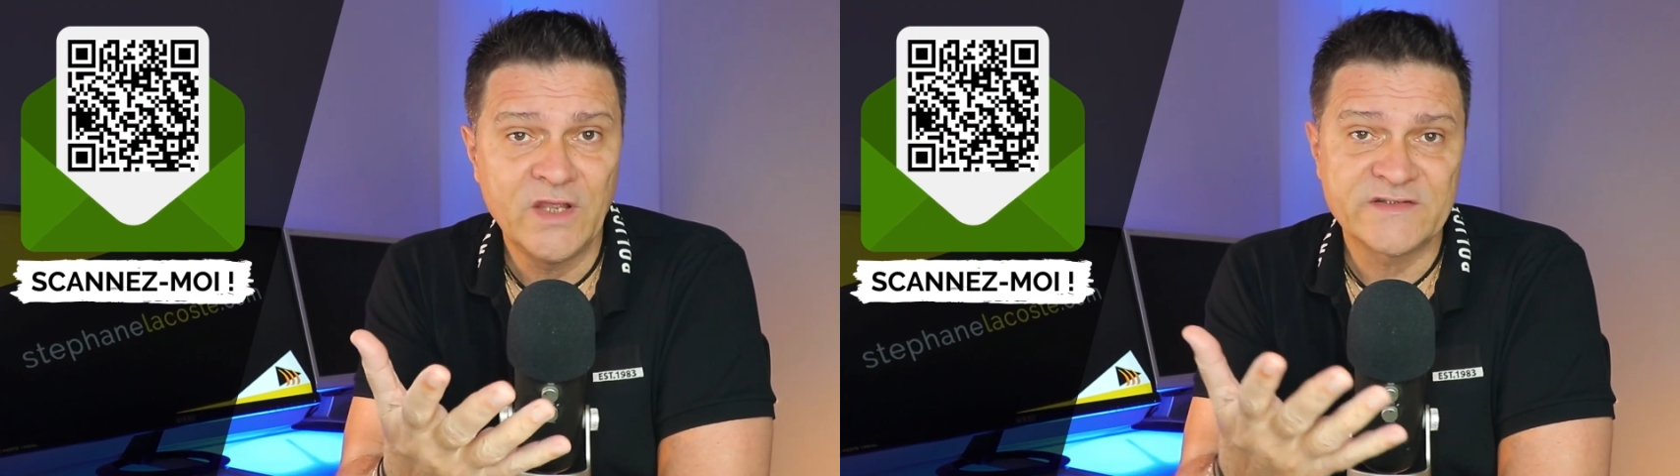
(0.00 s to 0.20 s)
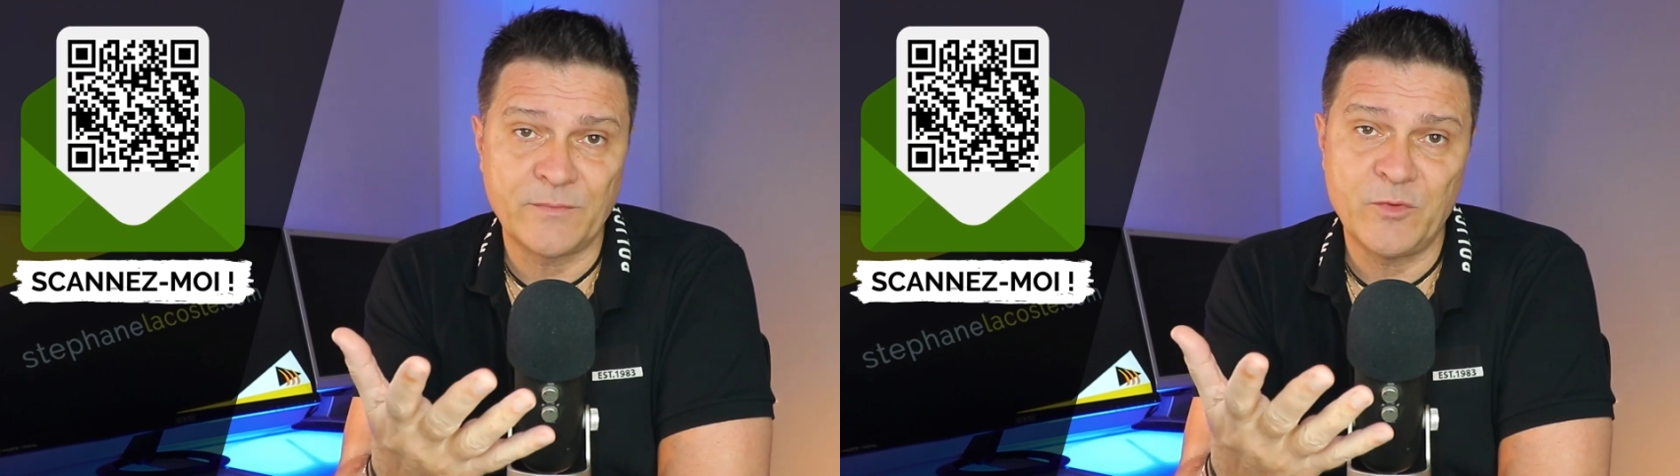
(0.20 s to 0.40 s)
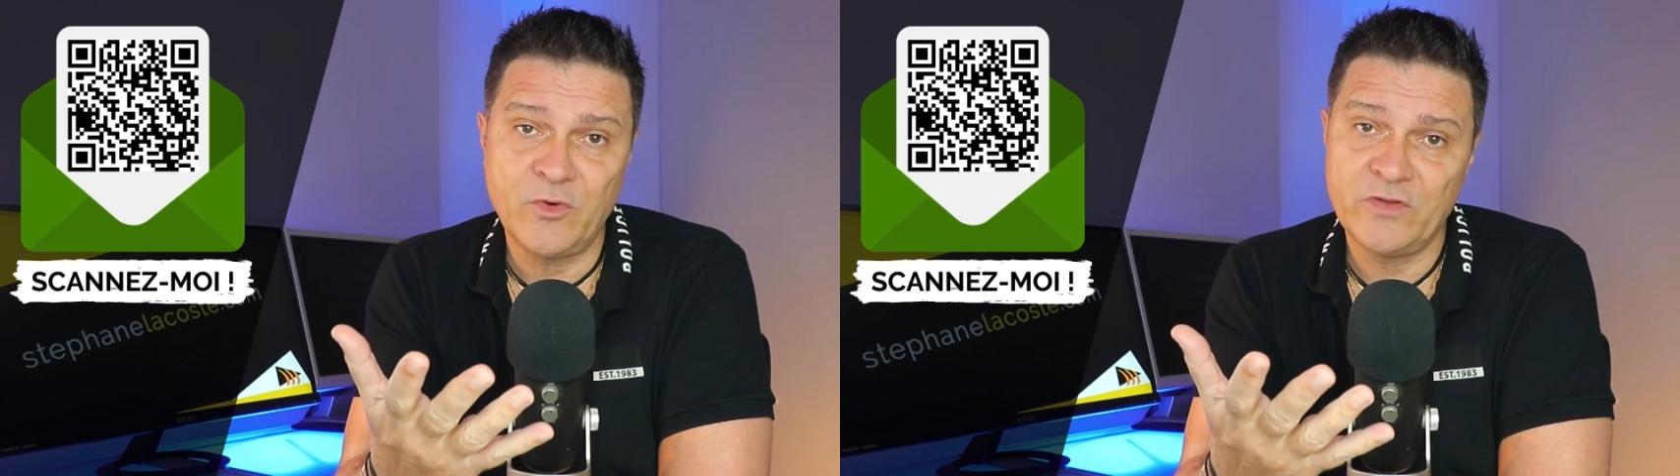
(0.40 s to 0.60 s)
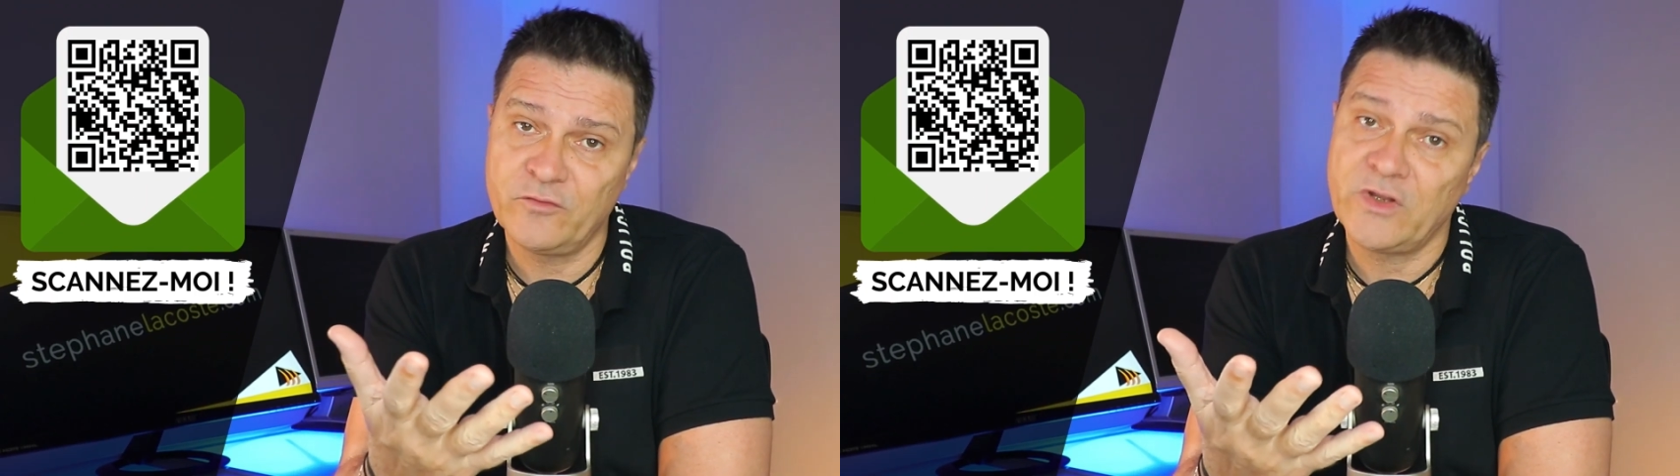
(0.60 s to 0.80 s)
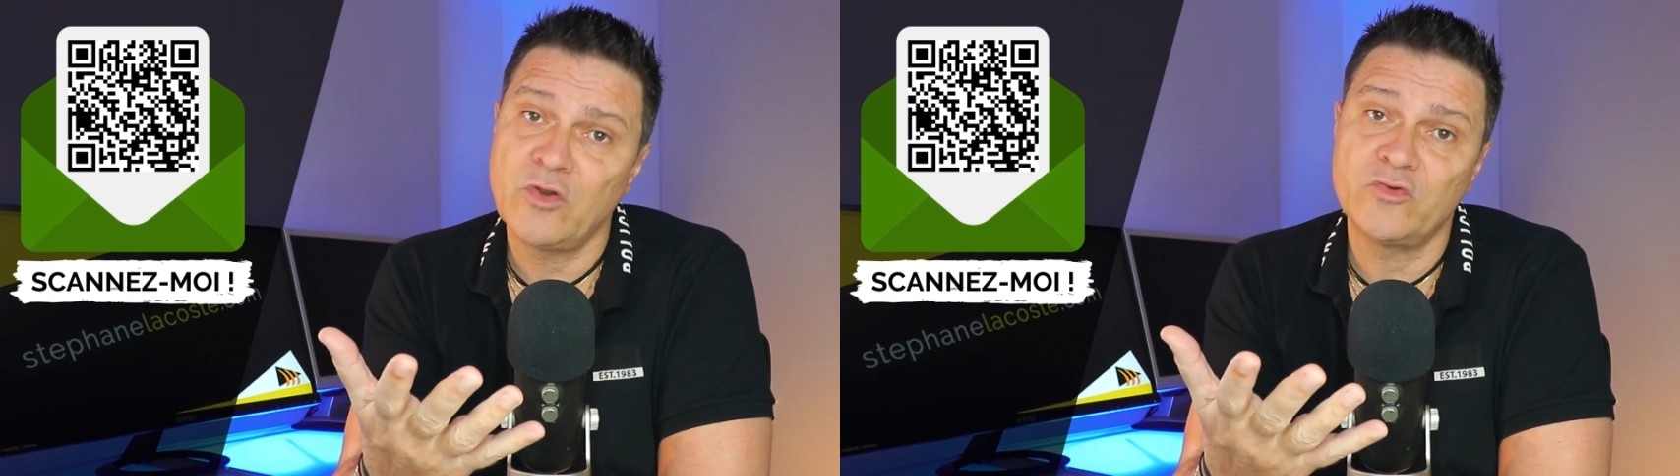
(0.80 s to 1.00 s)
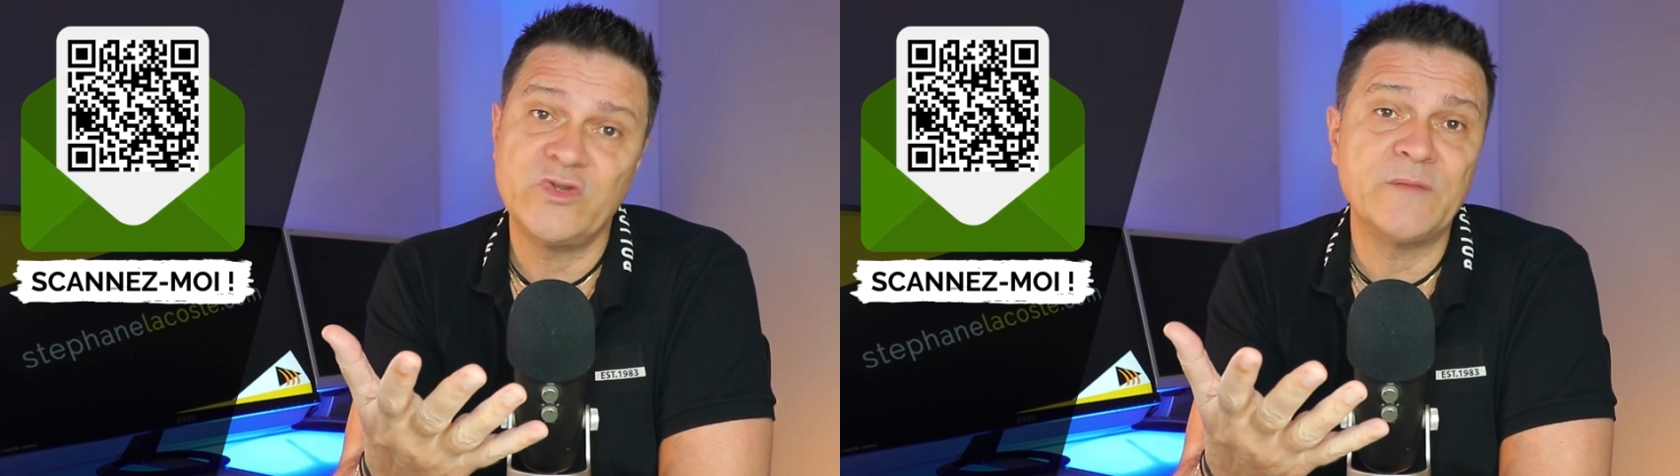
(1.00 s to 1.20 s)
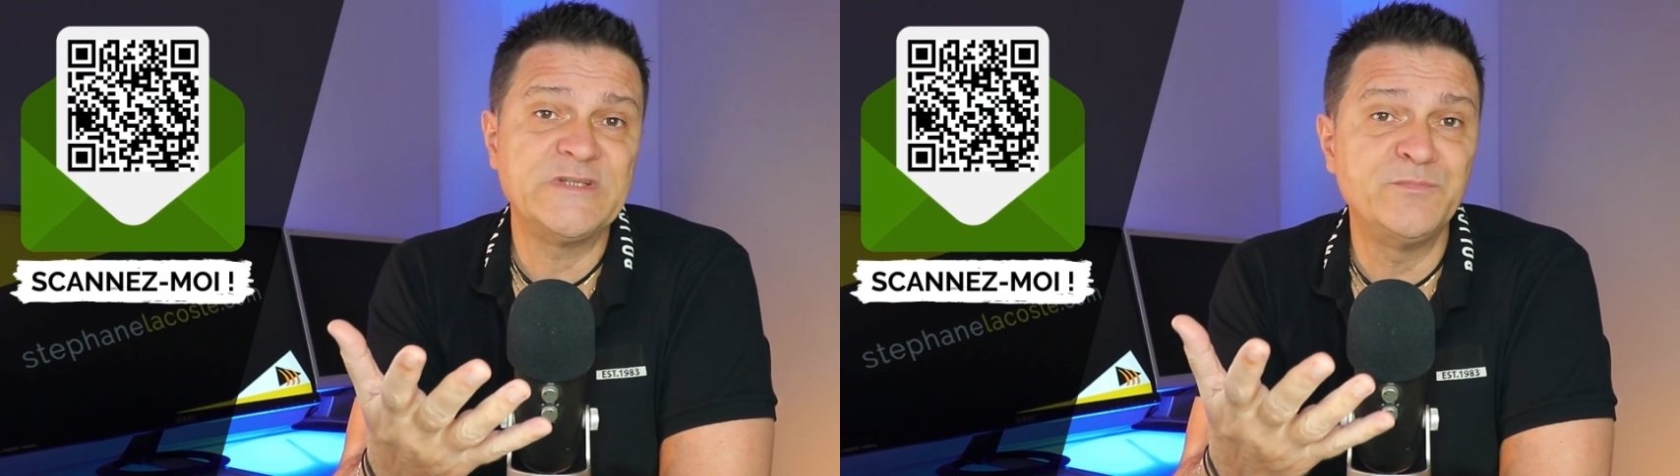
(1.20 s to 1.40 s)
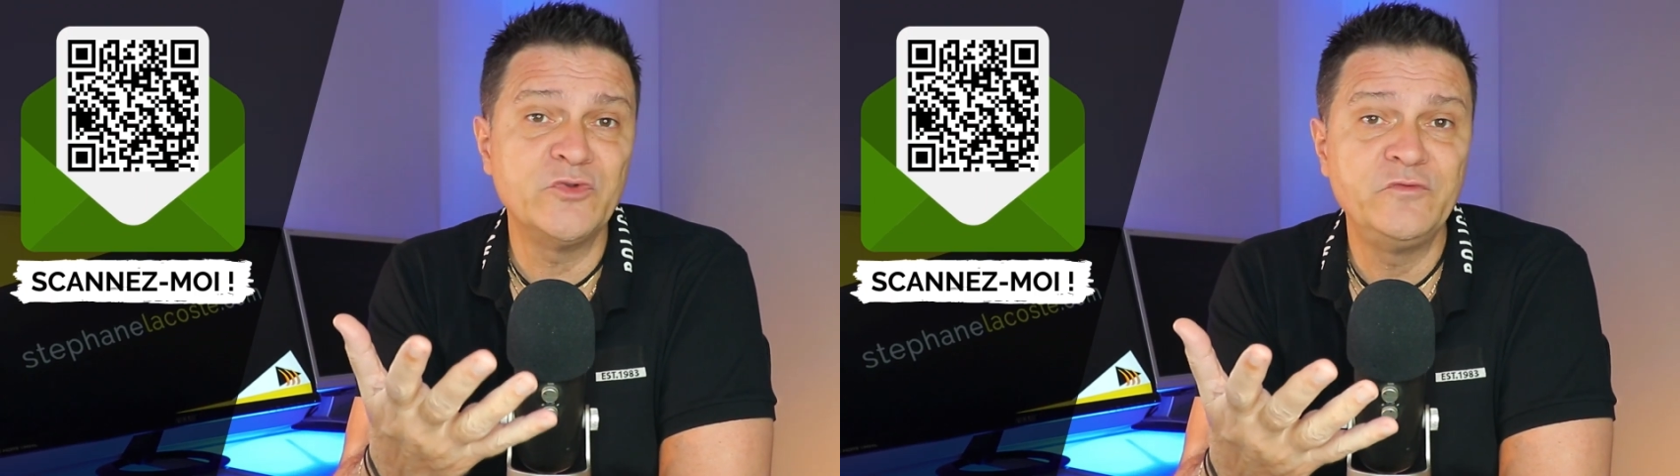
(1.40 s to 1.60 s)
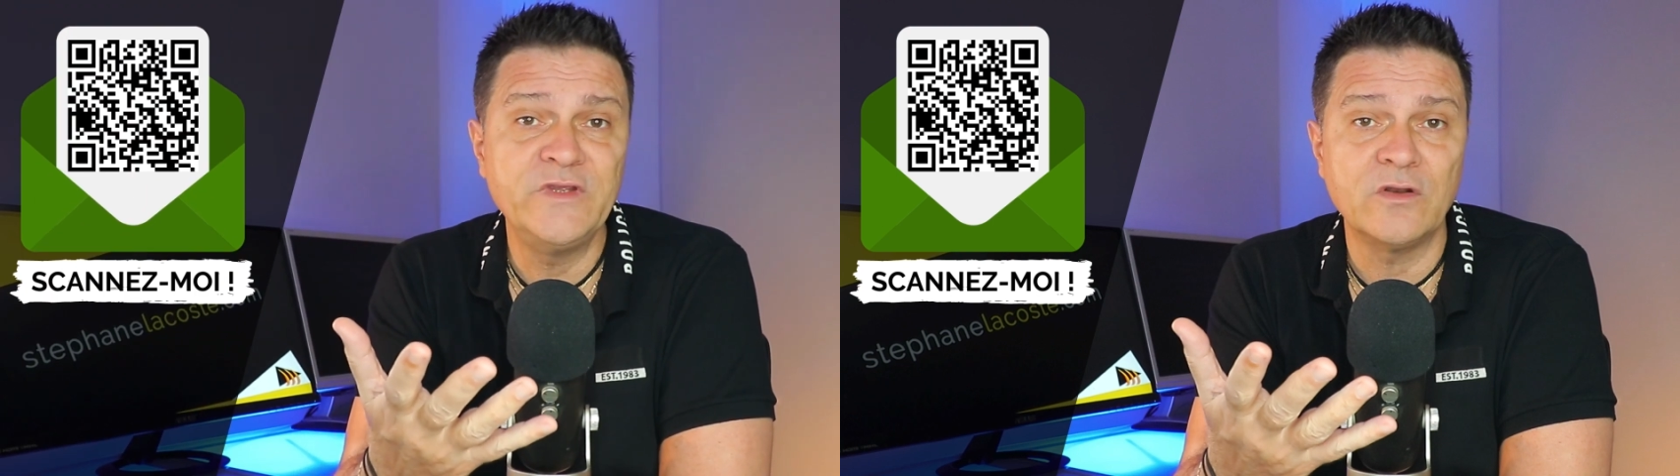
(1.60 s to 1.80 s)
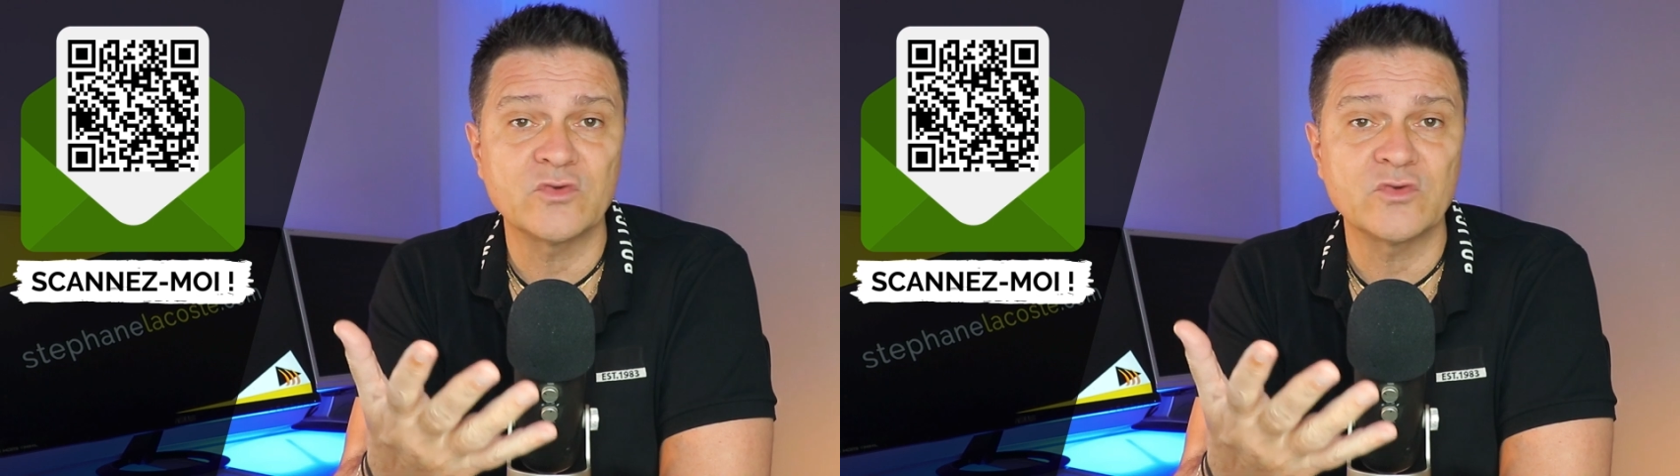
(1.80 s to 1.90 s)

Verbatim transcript: Simplement, il faudra leur donner un petit peu de vie.